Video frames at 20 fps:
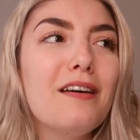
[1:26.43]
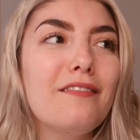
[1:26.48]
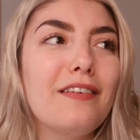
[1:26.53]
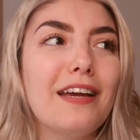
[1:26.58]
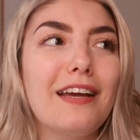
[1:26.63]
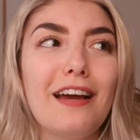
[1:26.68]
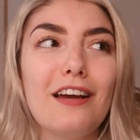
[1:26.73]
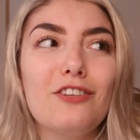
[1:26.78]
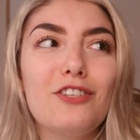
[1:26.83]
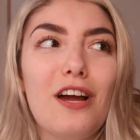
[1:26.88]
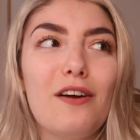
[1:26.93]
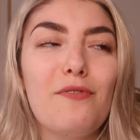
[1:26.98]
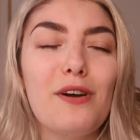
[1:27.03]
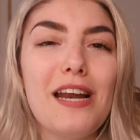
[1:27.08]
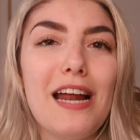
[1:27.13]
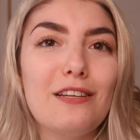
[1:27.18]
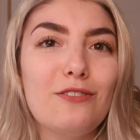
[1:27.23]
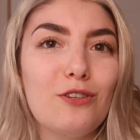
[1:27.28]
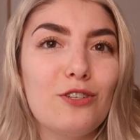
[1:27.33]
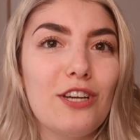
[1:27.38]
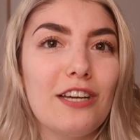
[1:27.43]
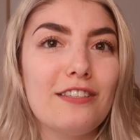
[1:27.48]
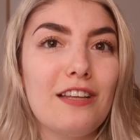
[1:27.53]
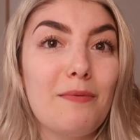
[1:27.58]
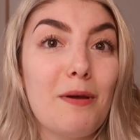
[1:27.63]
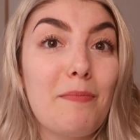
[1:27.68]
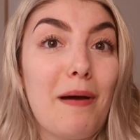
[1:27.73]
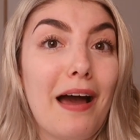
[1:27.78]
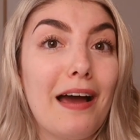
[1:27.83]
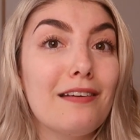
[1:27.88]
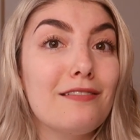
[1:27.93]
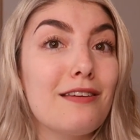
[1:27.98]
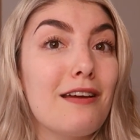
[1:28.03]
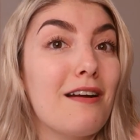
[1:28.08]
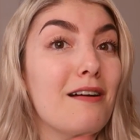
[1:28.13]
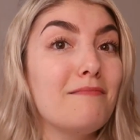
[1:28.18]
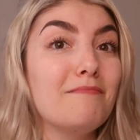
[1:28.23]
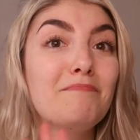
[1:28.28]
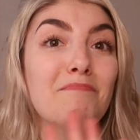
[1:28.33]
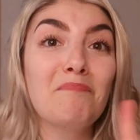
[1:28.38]
Et quand j'ai envoyé la suggestion à mes parents, j'étais
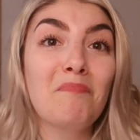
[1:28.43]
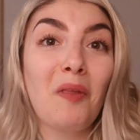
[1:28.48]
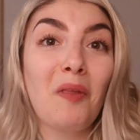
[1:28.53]
comme